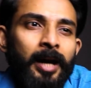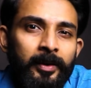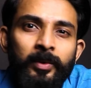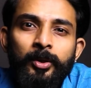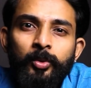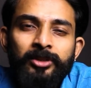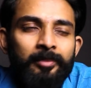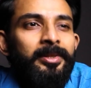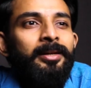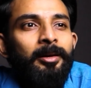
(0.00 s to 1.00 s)
ஐ வில் டூ
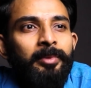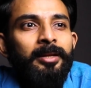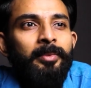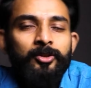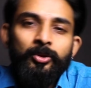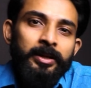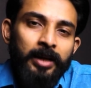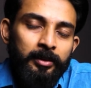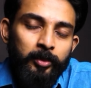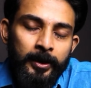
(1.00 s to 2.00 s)
சம்திங் அப்படிங்கிற மாதிரி
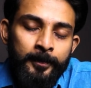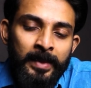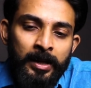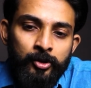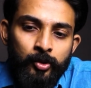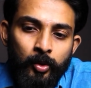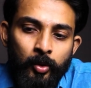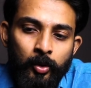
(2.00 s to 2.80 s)
சொல்லியிருக்கார் போல் ஸோ